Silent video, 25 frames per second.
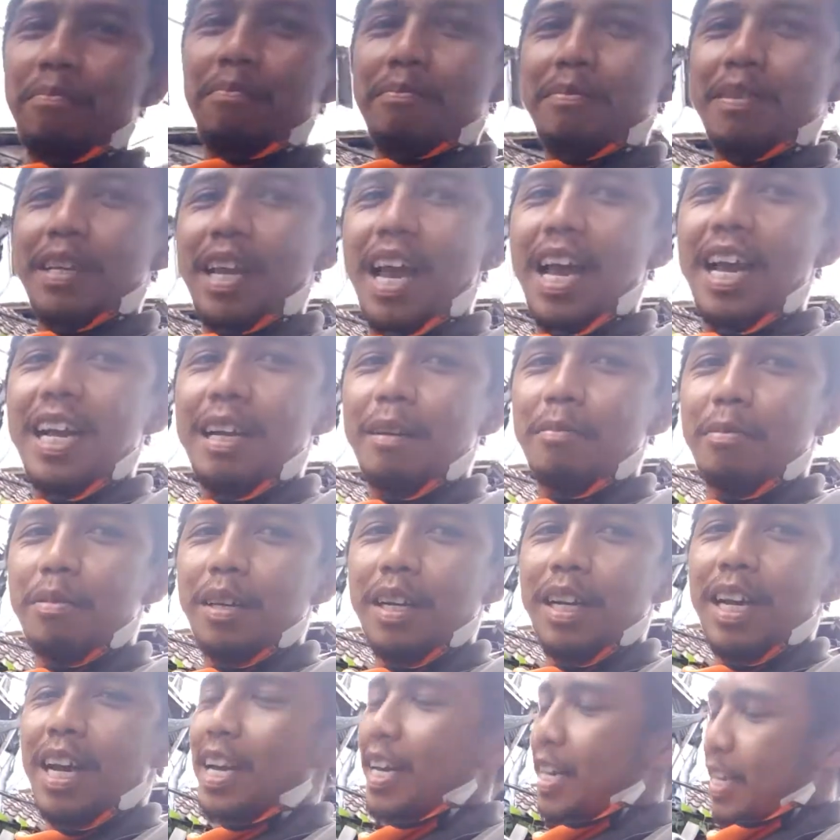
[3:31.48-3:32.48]
cakep
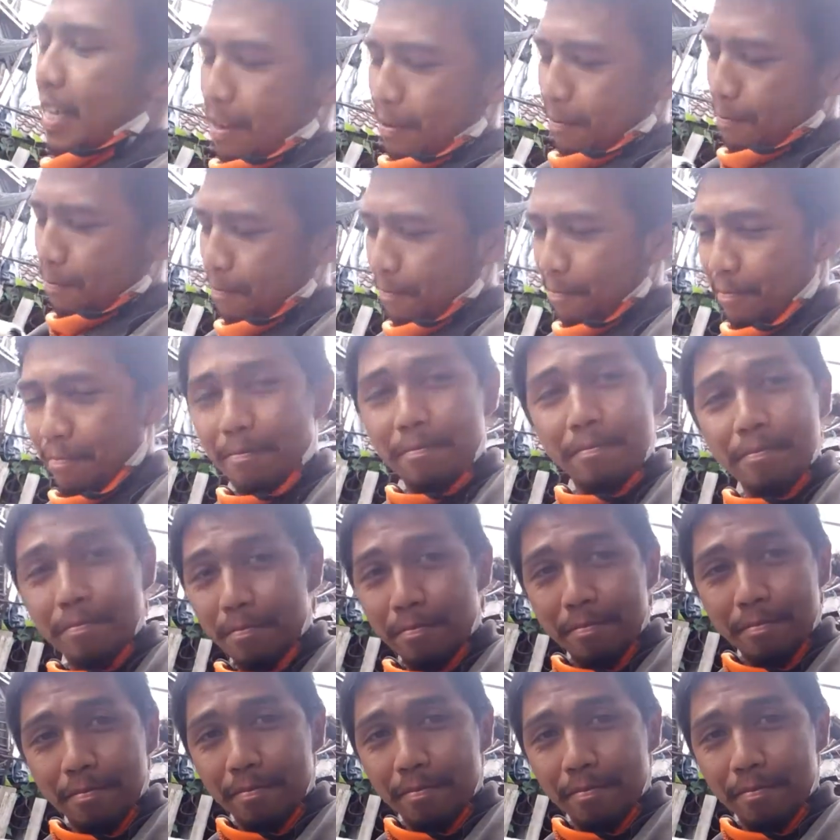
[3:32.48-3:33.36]
cakep sekali